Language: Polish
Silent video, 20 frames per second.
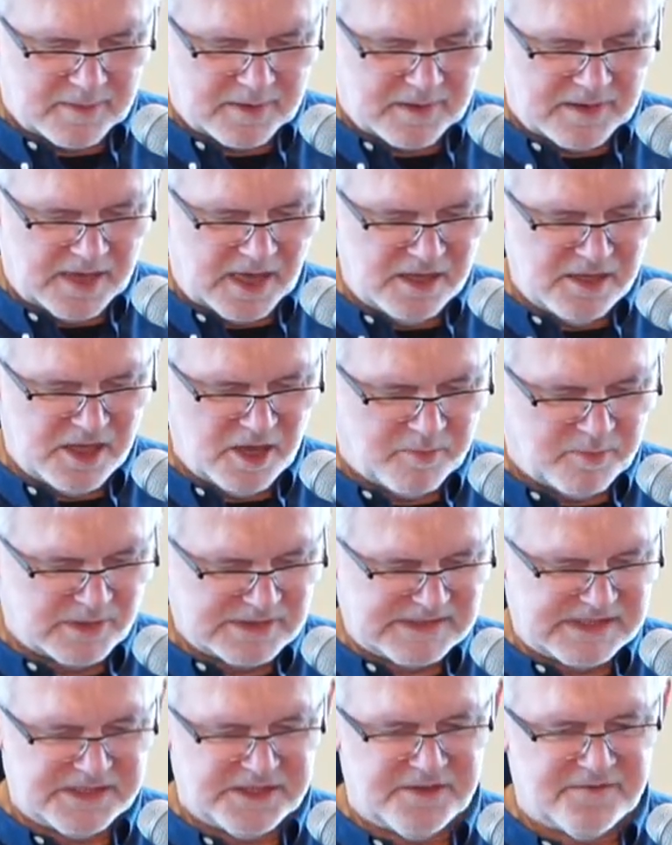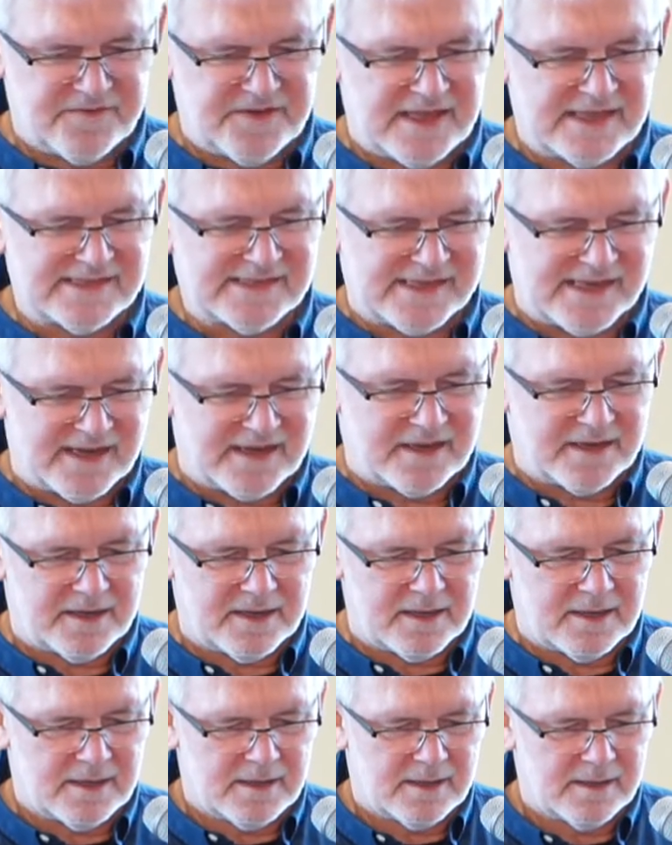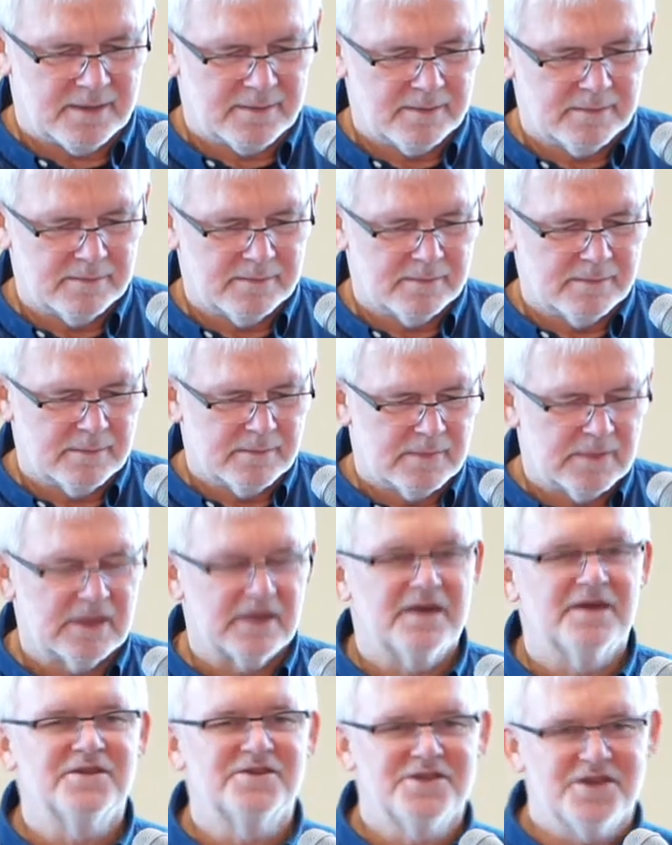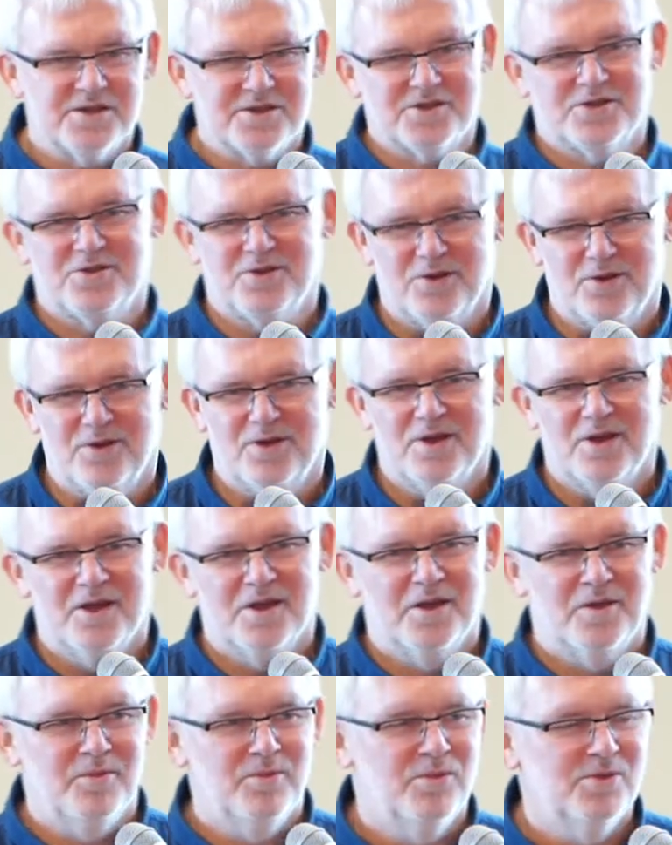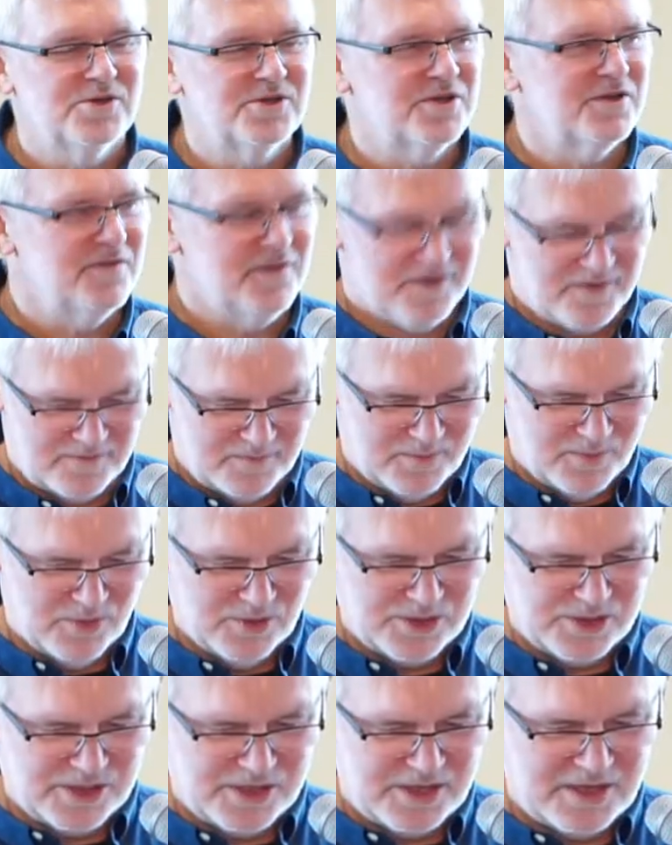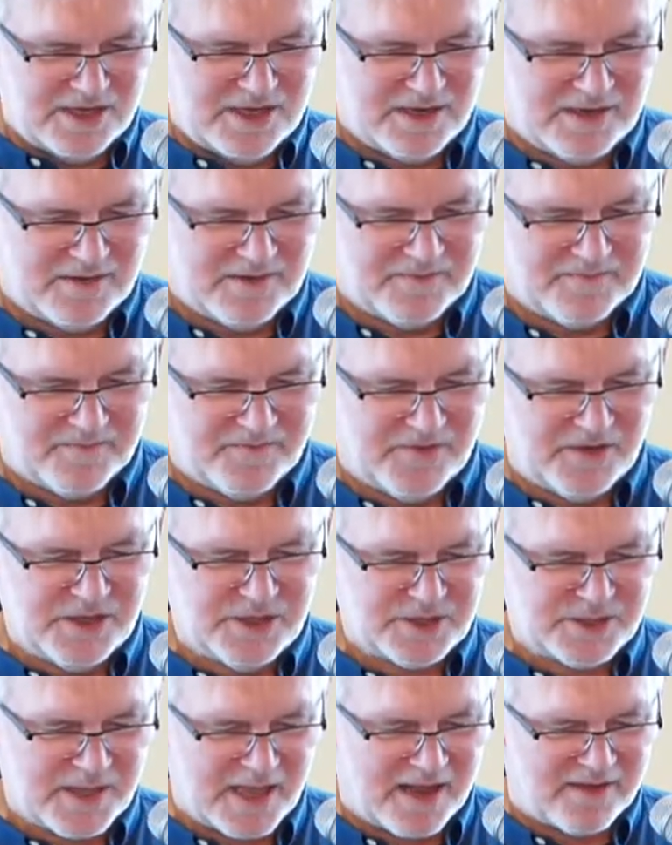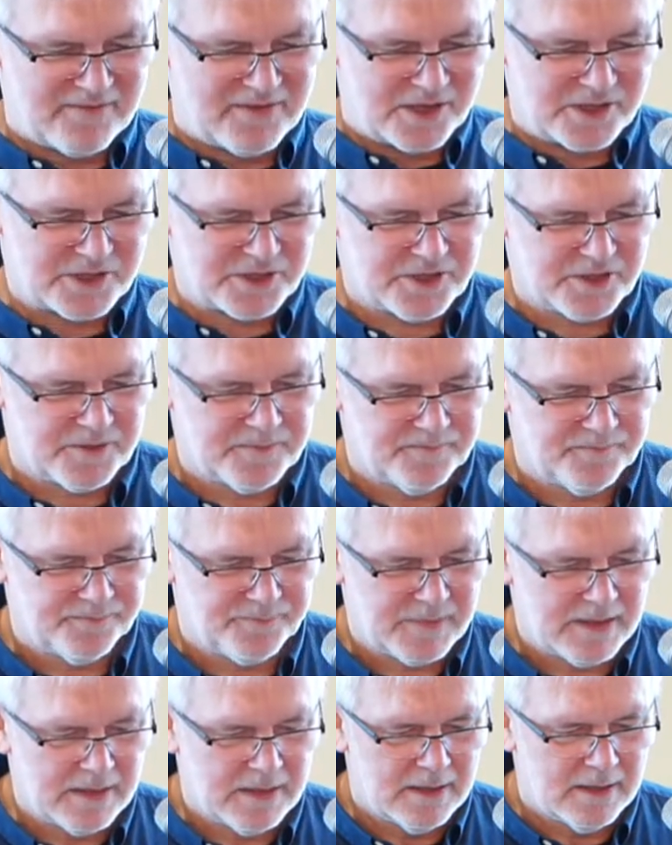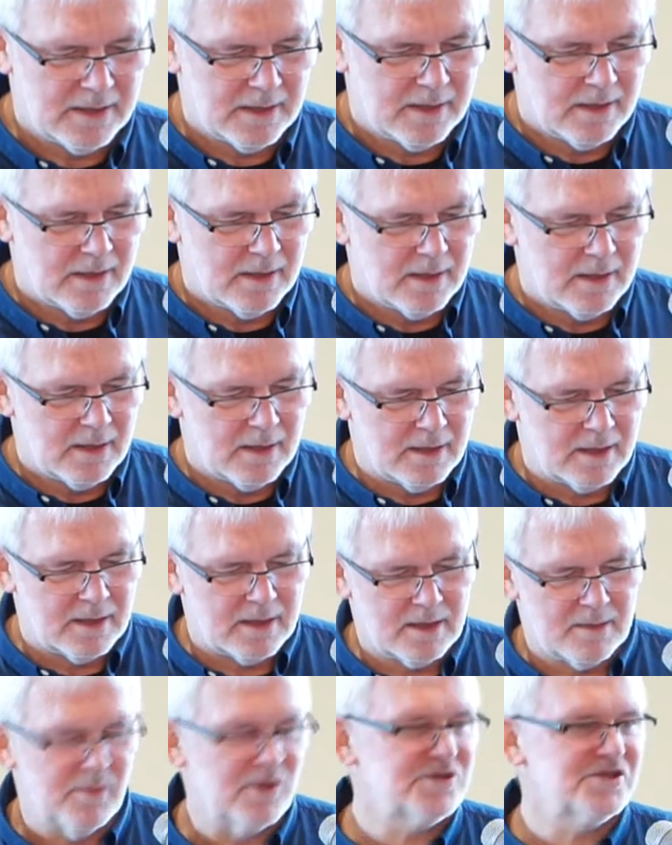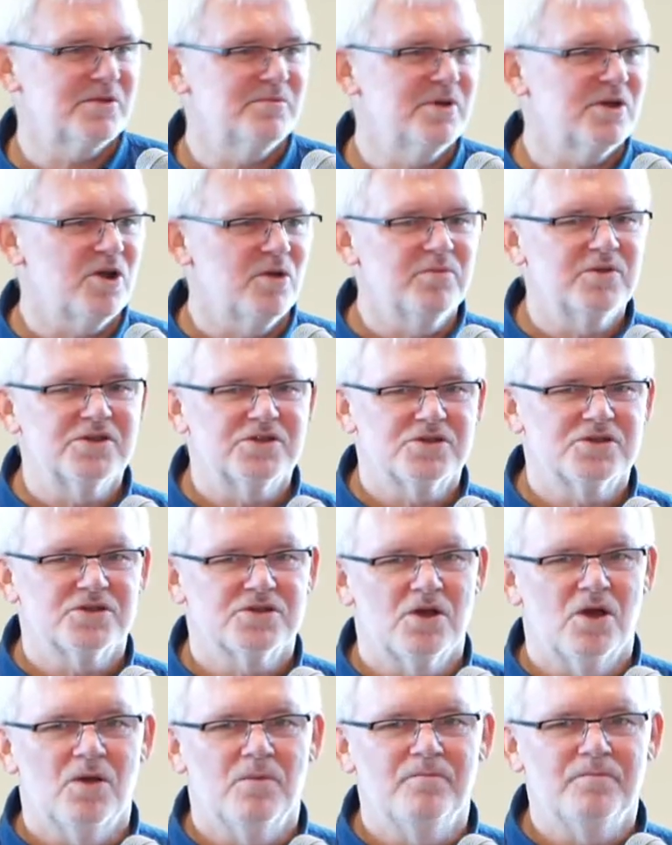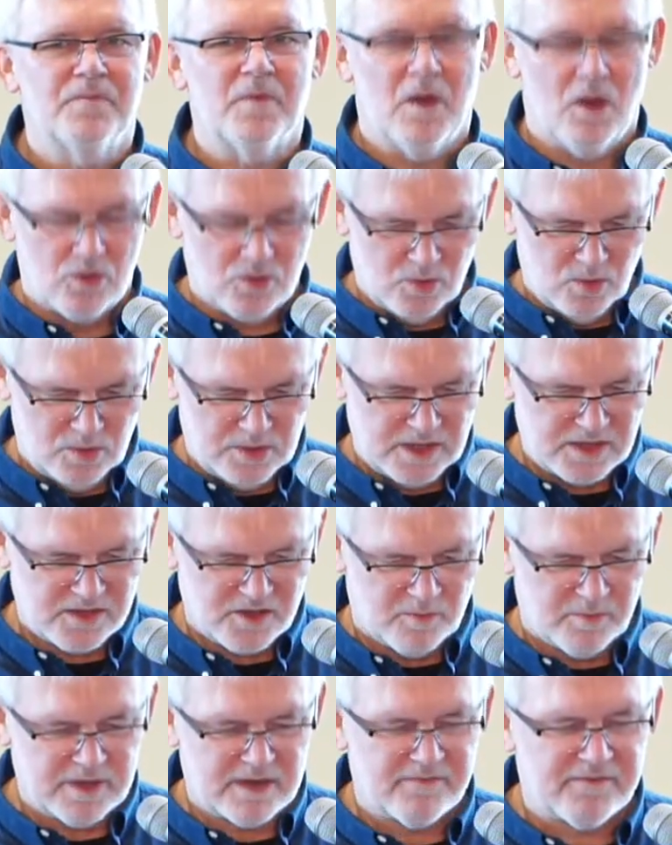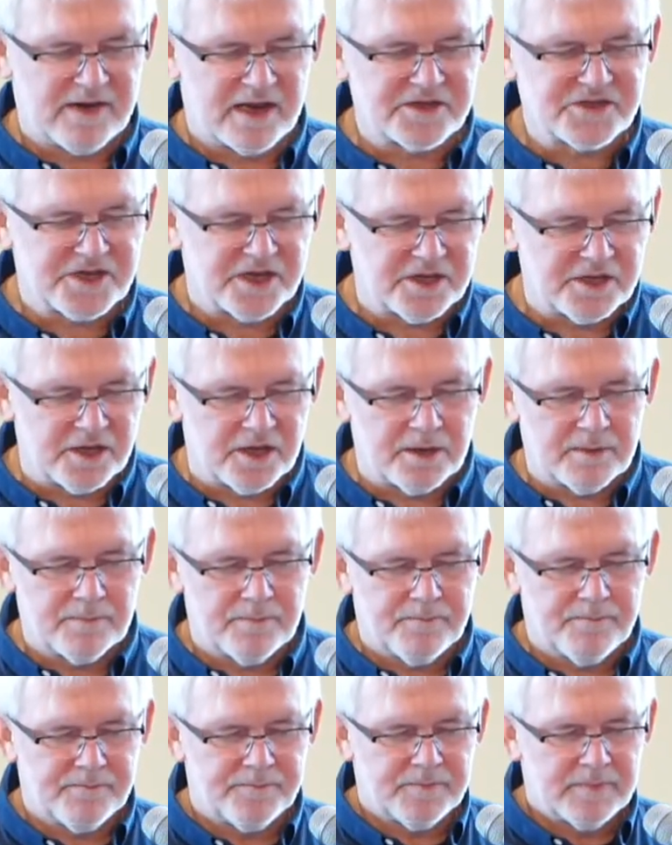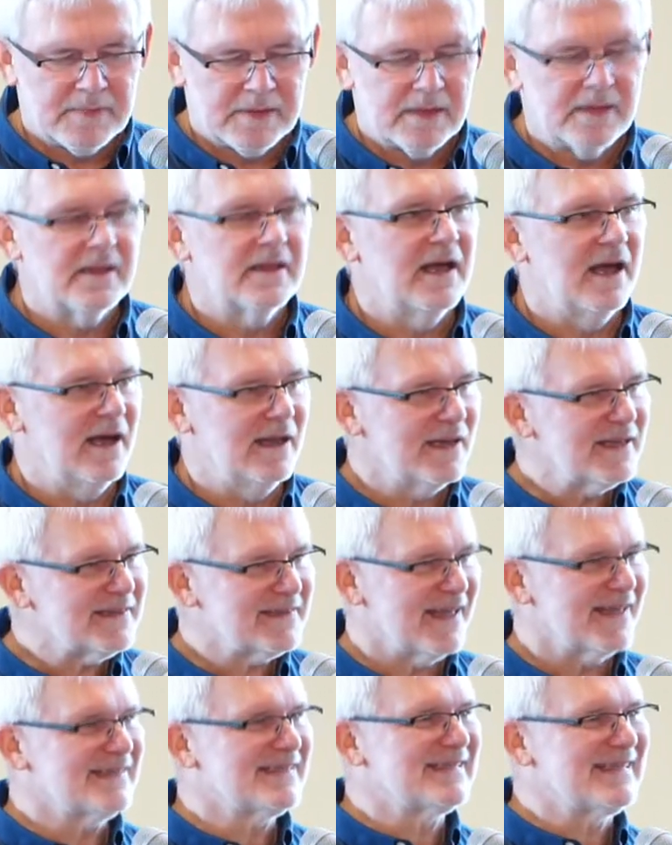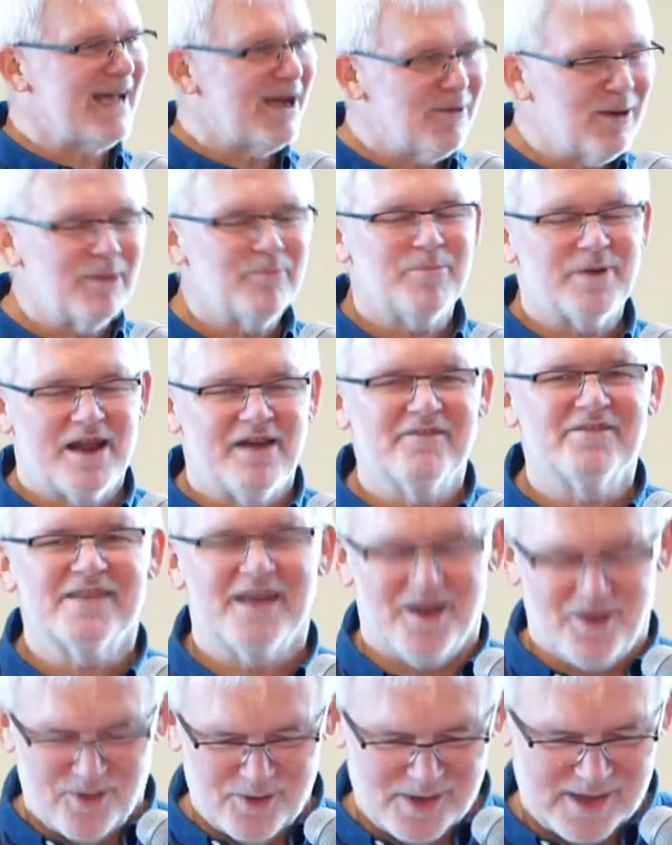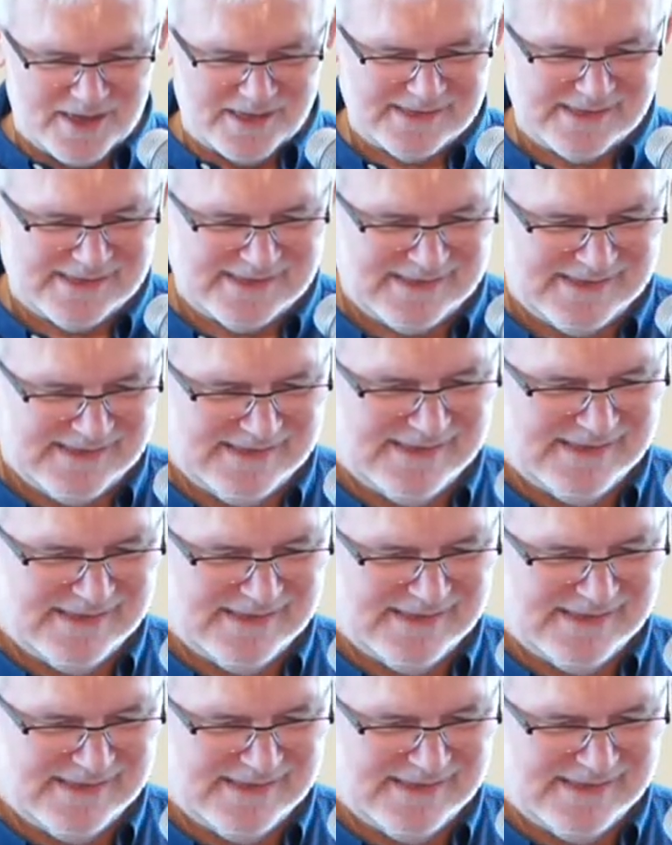jej niepozytywne cechy, gdzieś to musi, musi wyjść na wierzch. Y, możemy robić ogólnie dobre wrażenie, ale ta cała prawda o nas.